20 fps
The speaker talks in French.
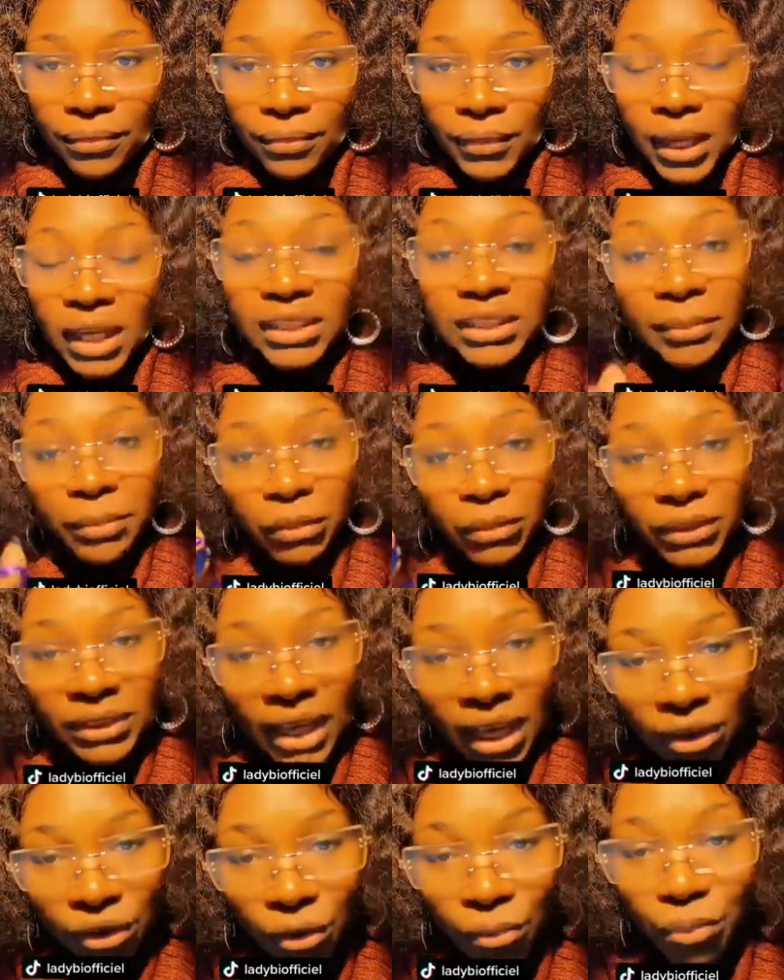Et c'est pour
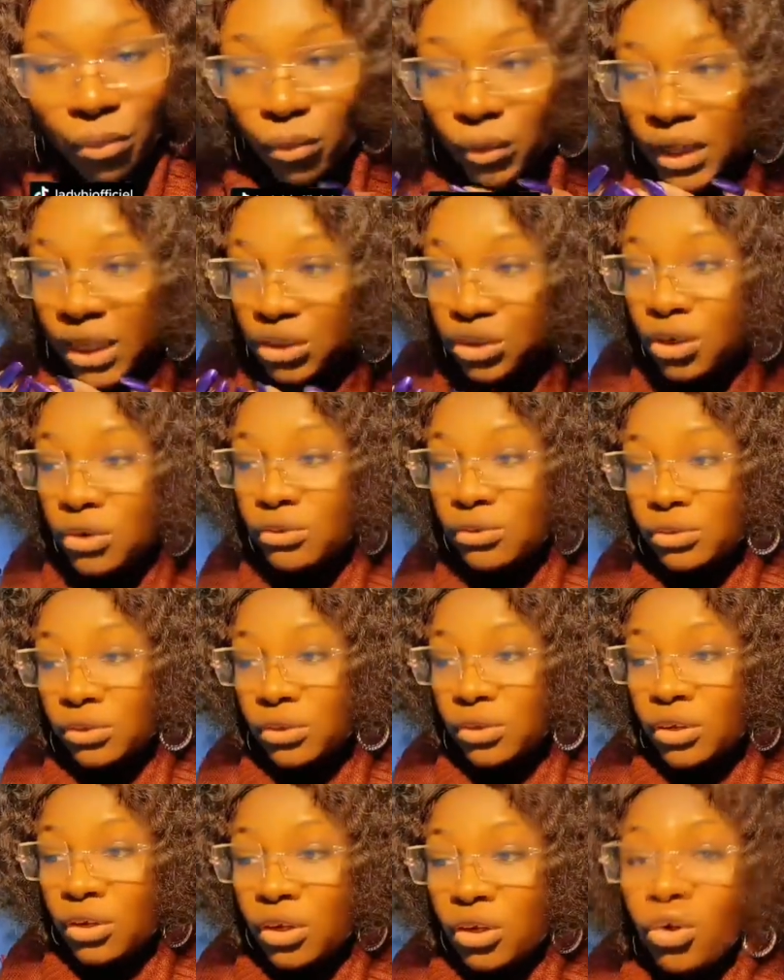ça que pour les gens
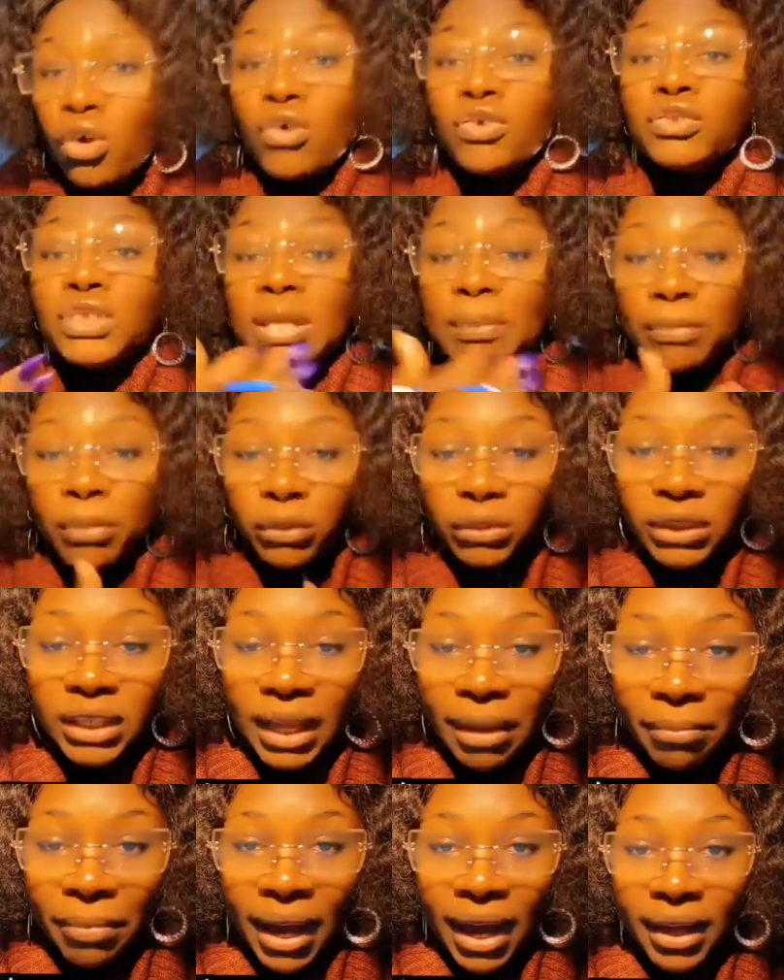qu'on dépose
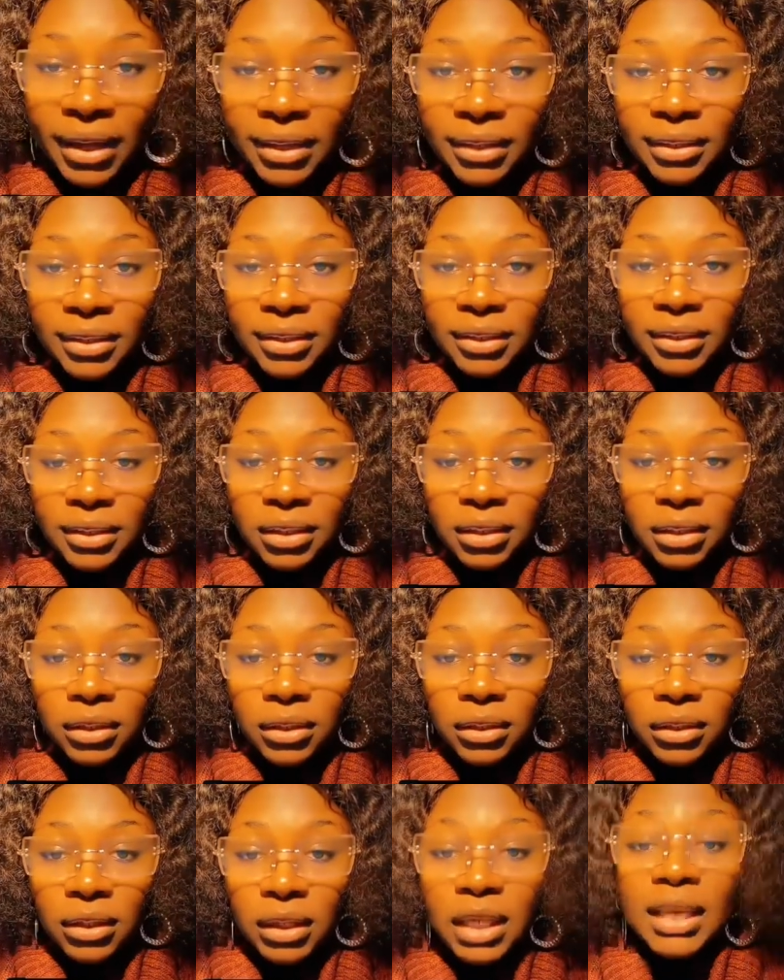là-bas,
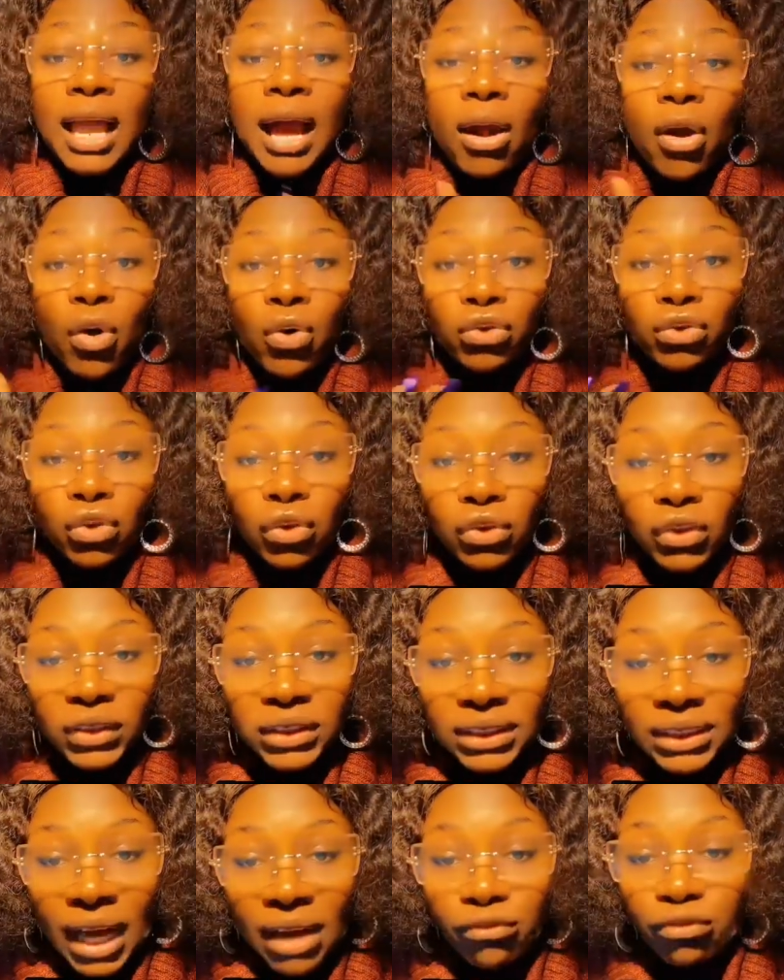la honte de
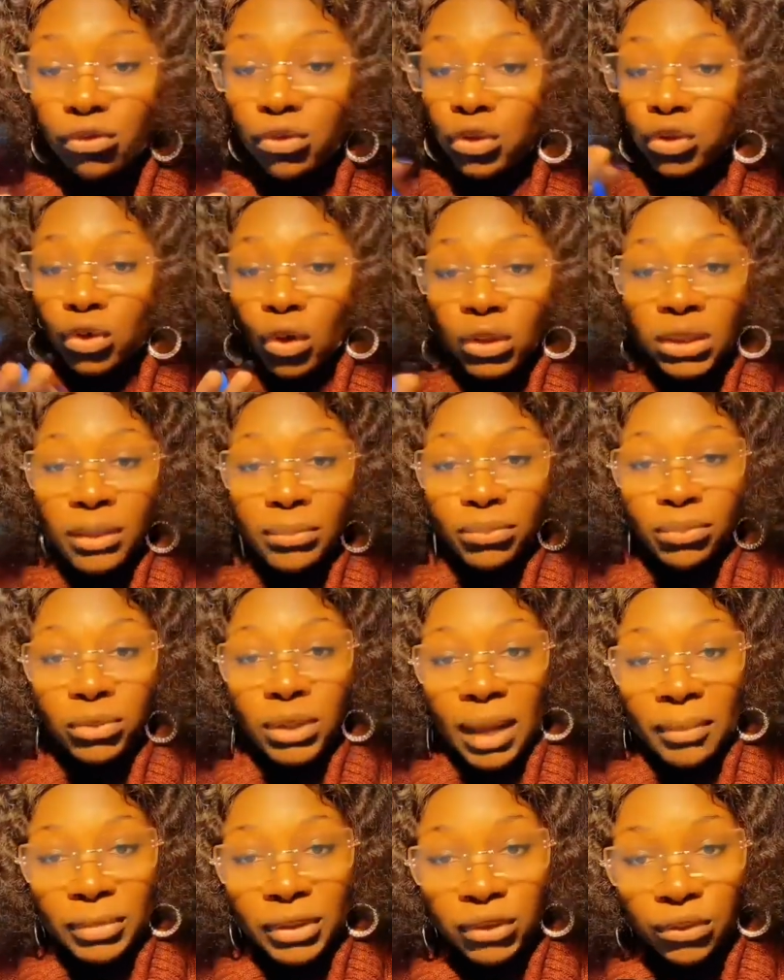ça, vous ne sortez plus de
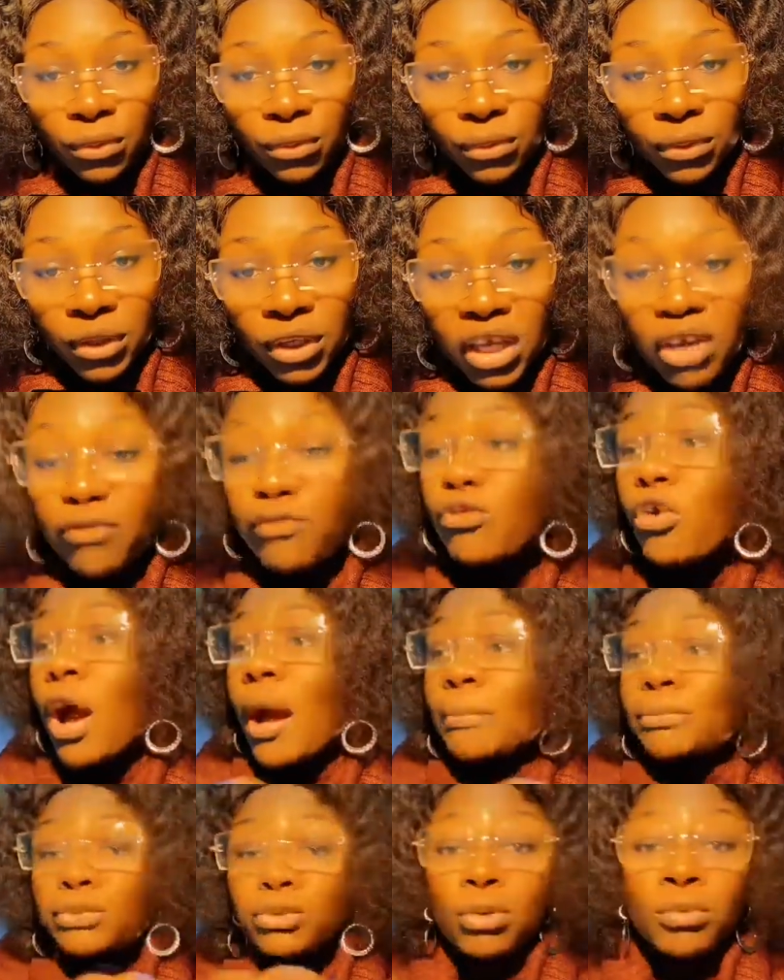la maison. Il faut
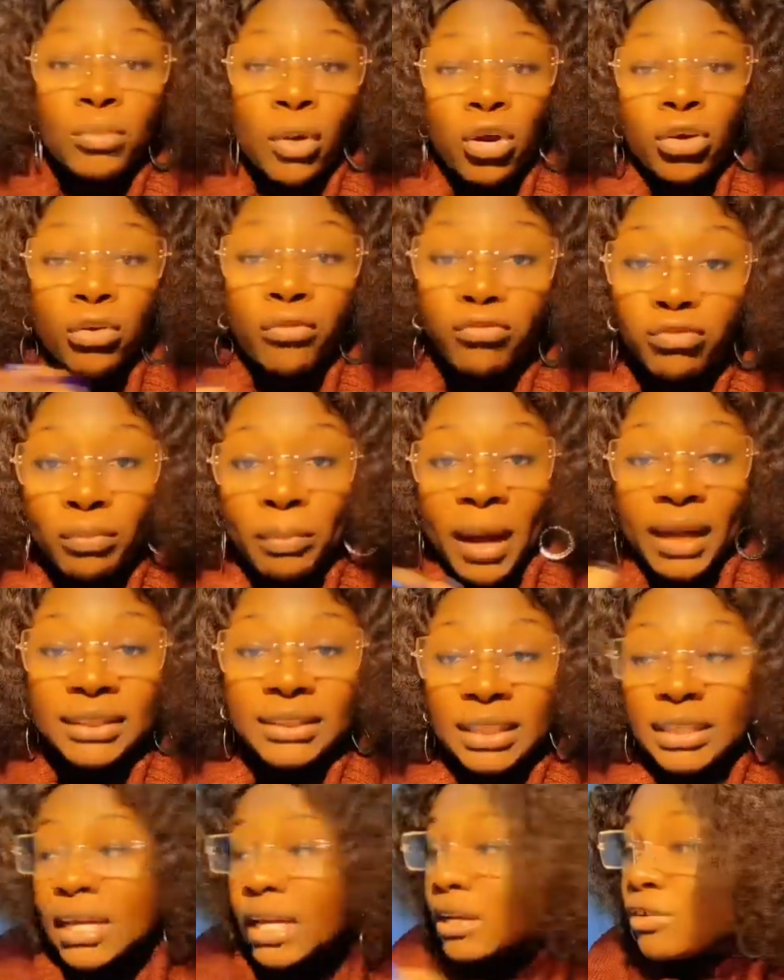absolument que vous
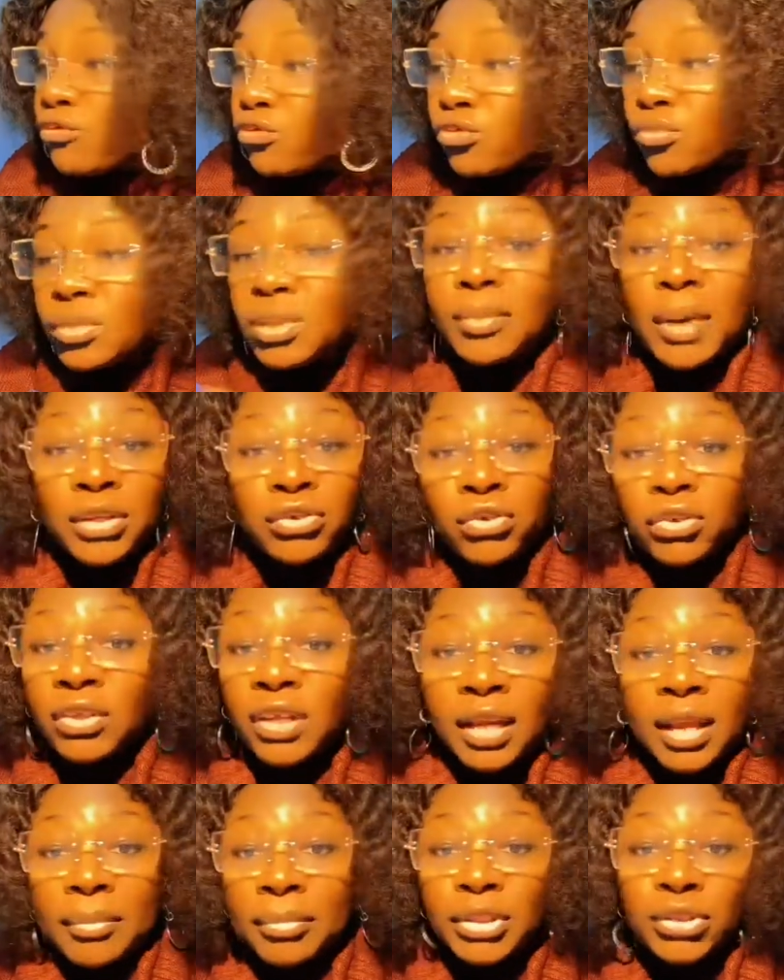partez. Il y a les fourmis magnons
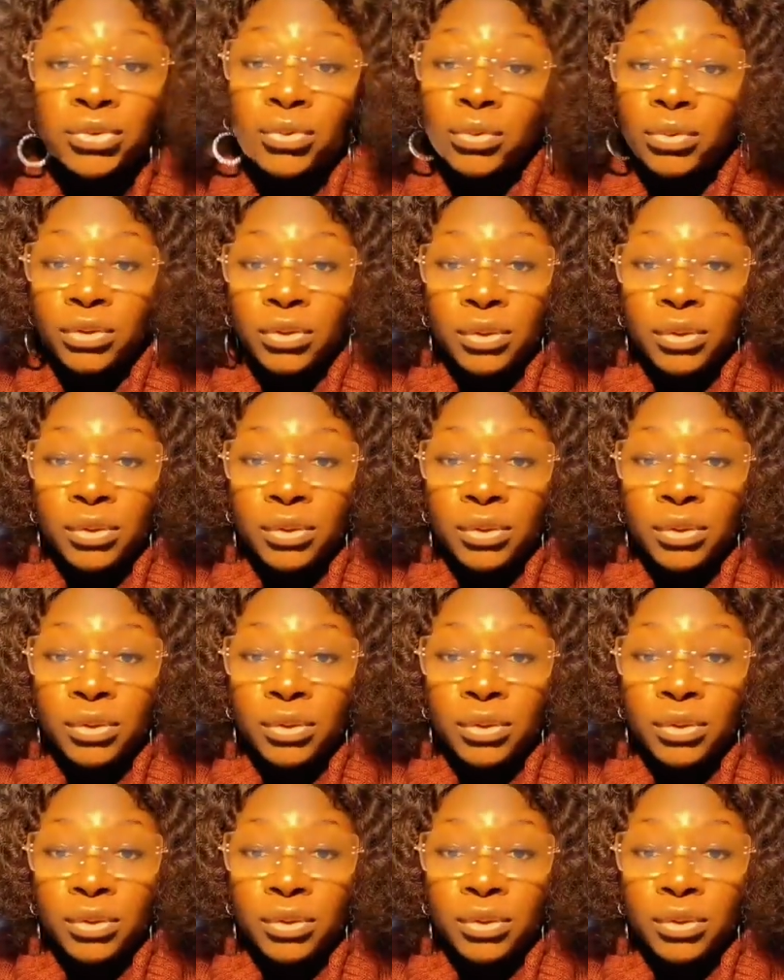dans la maison.